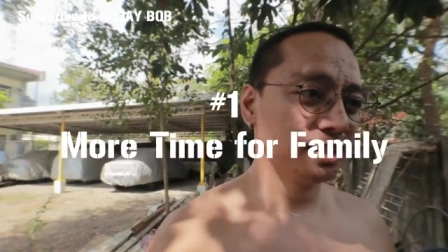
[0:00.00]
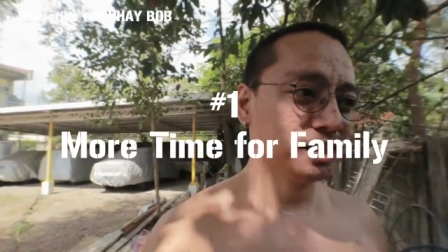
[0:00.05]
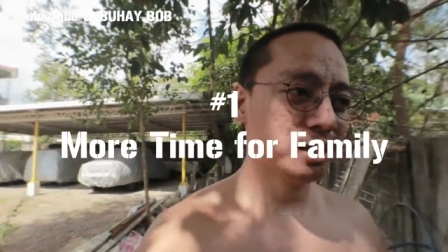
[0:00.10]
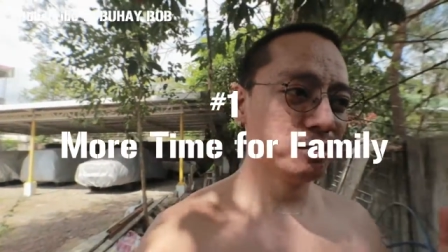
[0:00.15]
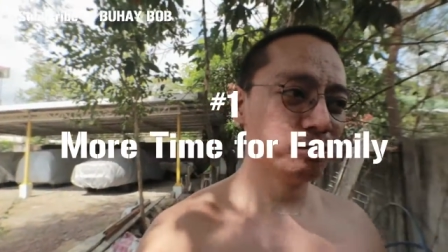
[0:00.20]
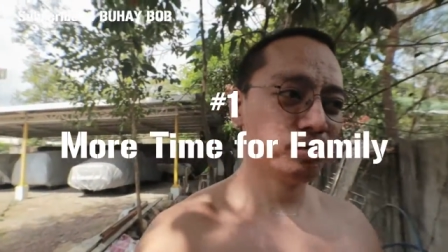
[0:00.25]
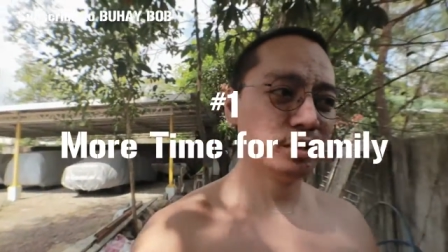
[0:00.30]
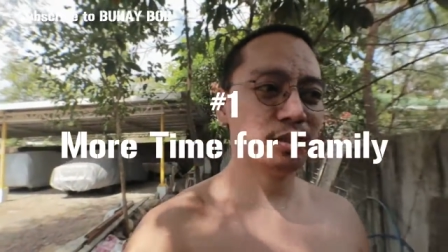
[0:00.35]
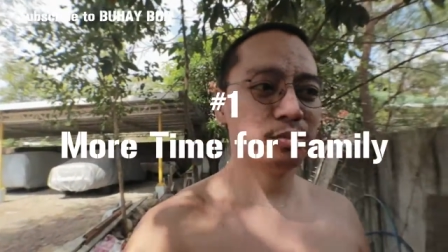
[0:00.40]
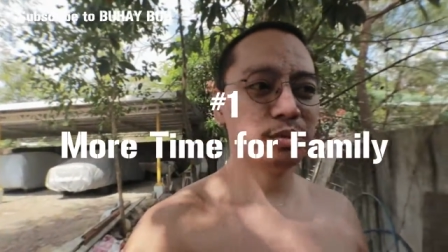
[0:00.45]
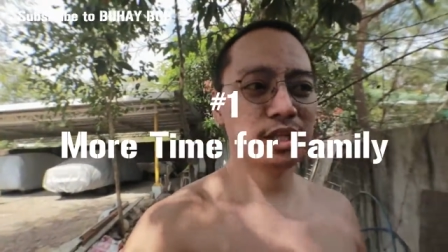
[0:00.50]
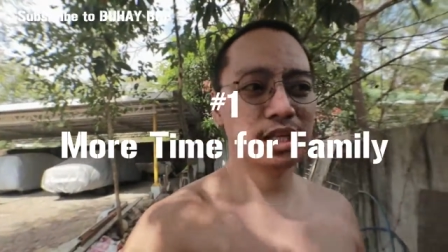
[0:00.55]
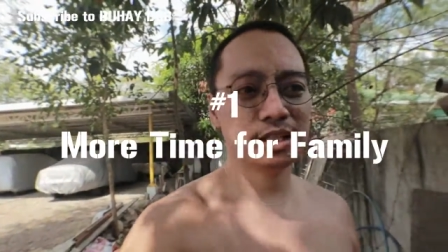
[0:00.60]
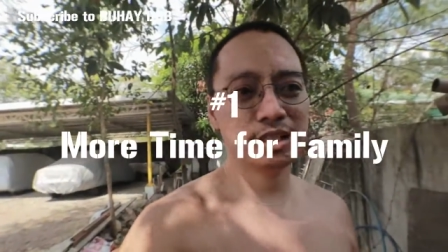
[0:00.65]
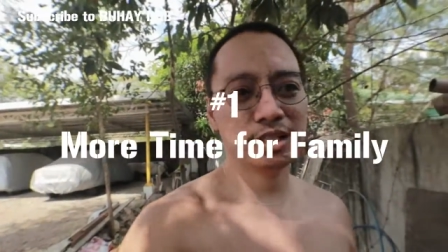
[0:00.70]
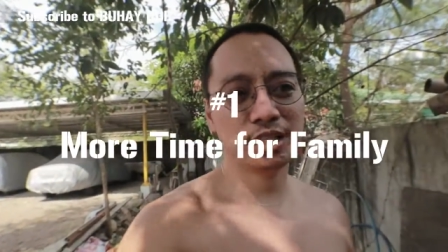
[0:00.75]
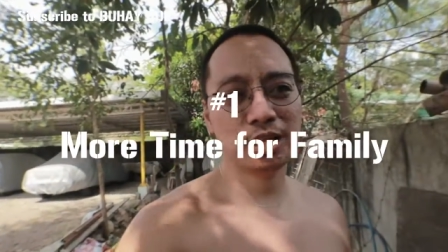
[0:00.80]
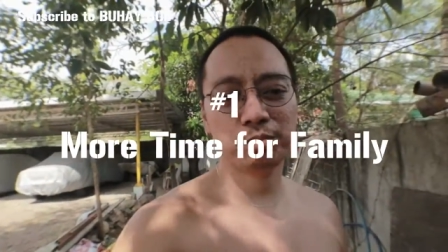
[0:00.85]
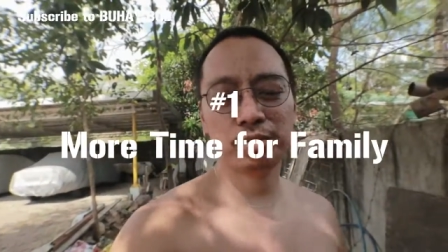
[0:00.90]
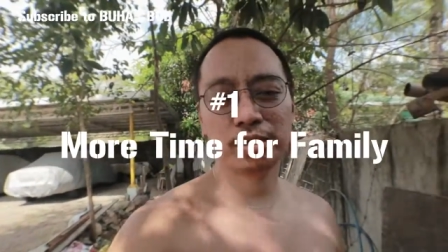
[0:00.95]
dapat
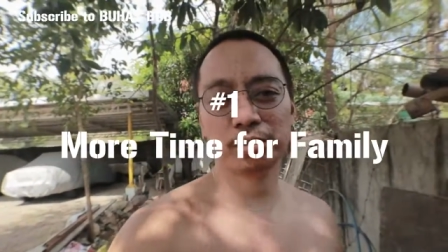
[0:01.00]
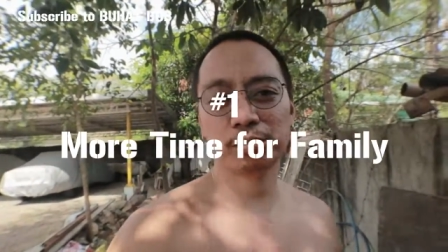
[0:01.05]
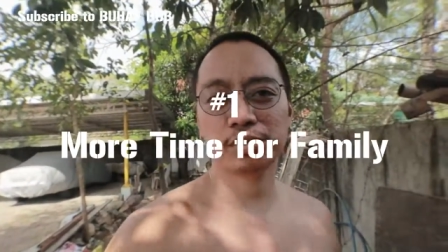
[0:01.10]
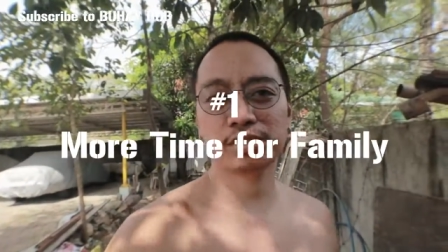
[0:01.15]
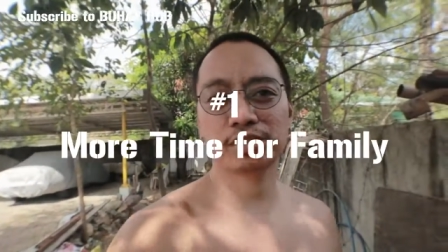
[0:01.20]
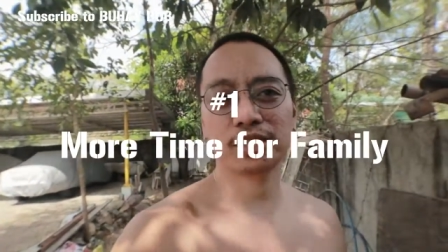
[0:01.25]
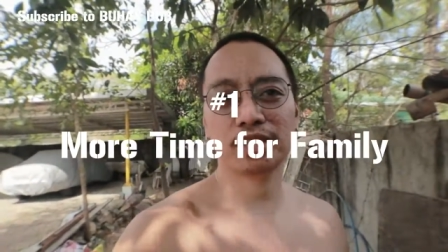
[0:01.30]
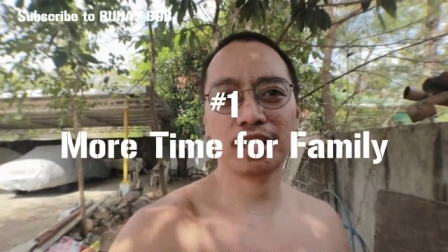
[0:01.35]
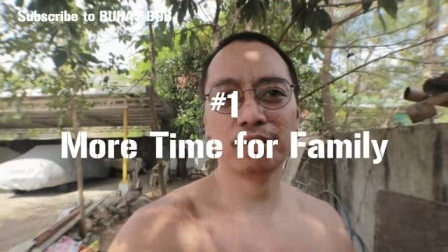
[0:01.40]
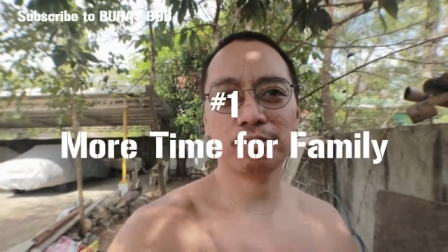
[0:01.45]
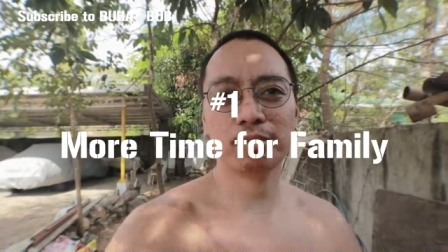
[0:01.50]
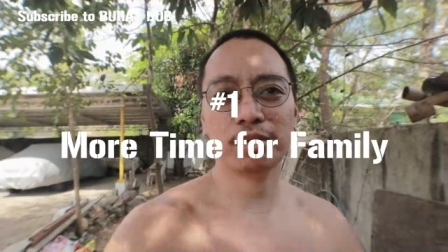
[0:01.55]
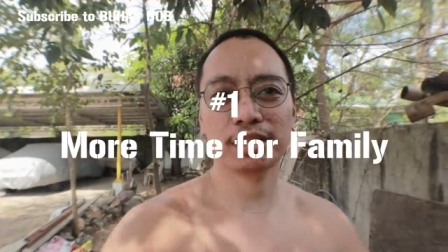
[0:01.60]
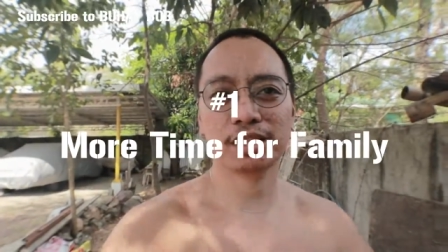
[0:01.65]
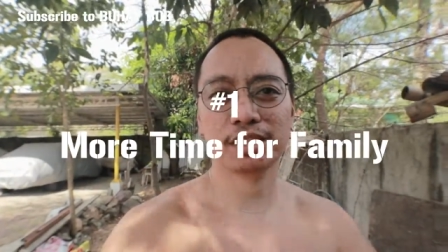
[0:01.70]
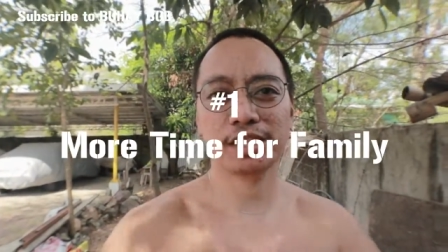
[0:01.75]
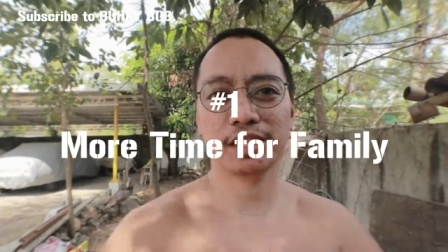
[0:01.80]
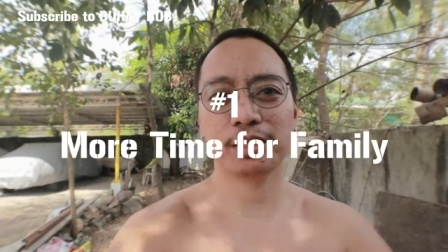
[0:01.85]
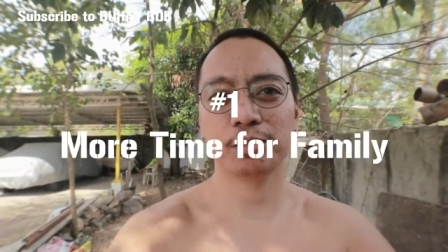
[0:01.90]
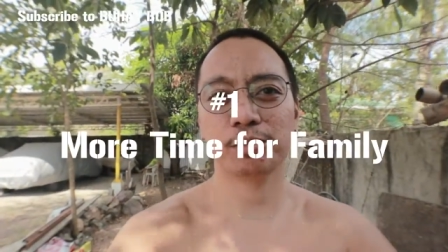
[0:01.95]
nating
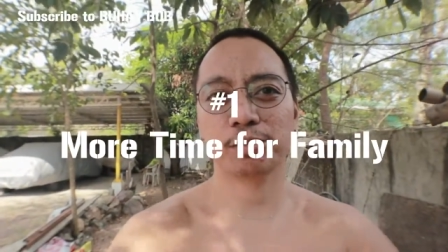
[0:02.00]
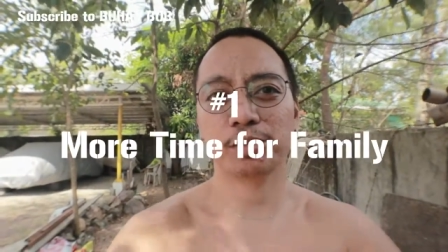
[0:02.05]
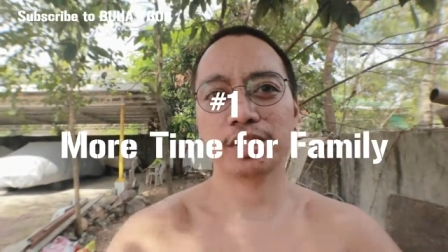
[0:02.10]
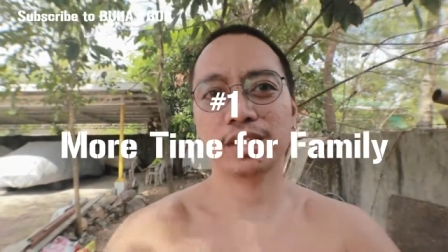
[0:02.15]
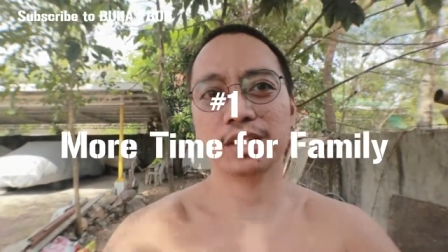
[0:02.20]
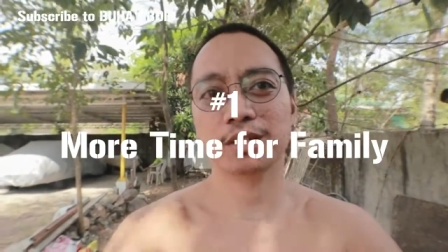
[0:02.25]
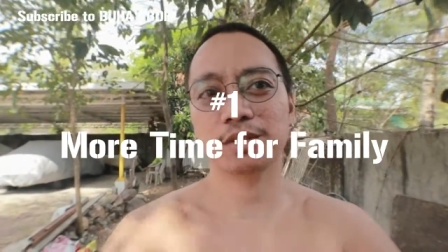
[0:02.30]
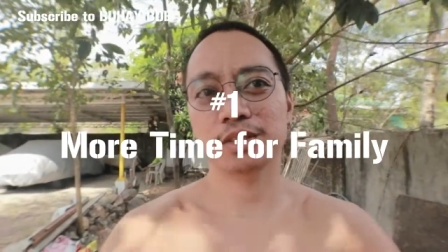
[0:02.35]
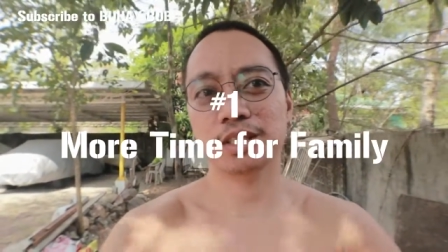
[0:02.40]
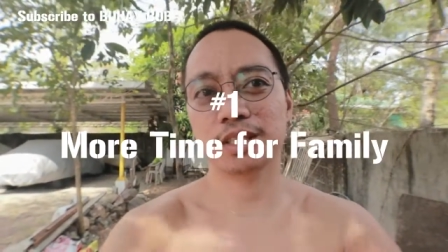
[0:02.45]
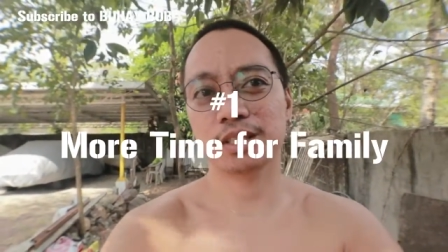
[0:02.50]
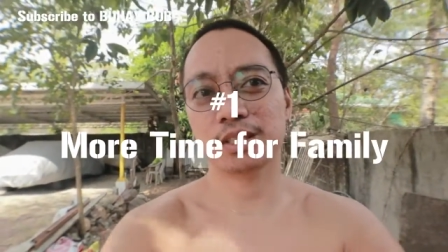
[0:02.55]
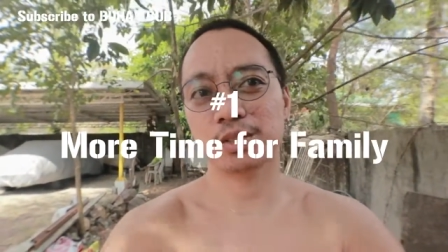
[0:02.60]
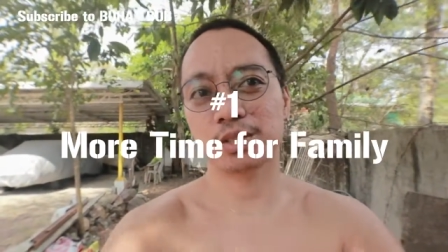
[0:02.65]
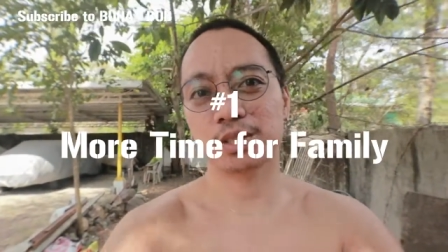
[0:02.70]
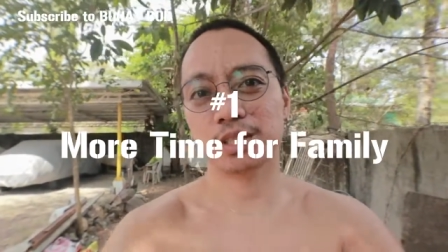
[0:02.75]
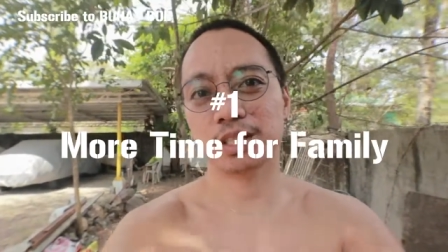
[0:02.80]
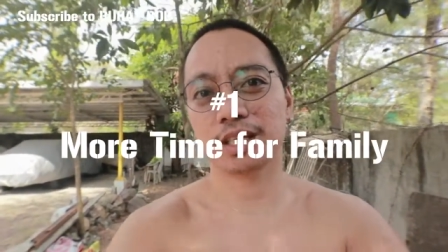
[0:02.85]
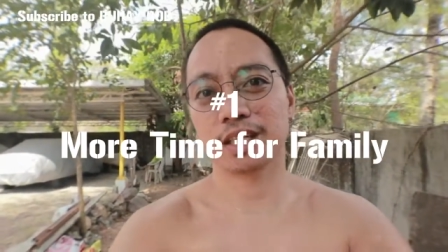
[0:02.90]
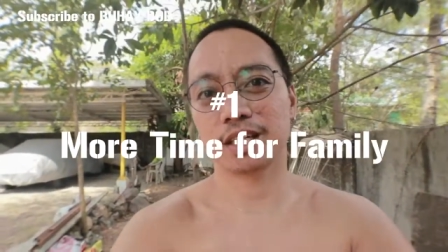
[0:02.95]
ipagpasalamat ngayong panahon na
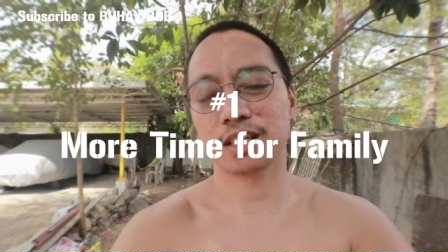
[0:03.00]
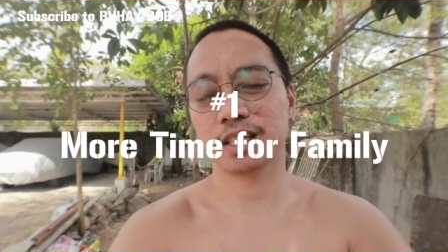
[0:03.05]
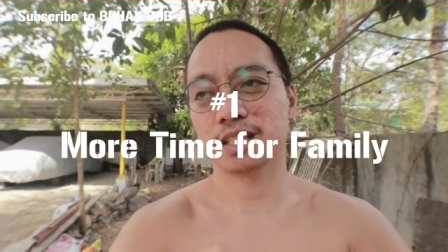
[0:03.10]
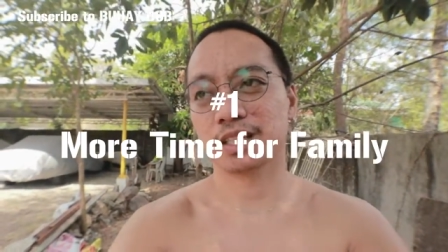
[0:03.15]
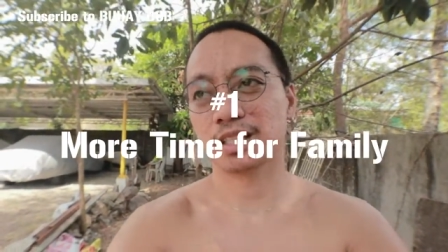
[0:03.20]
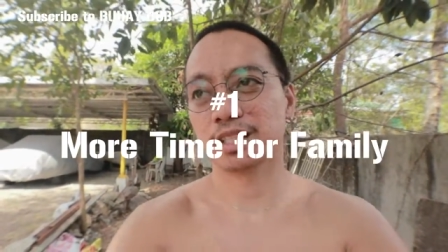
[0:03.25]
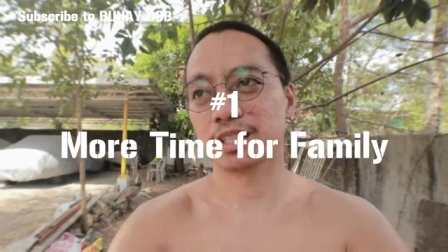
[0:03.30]
to na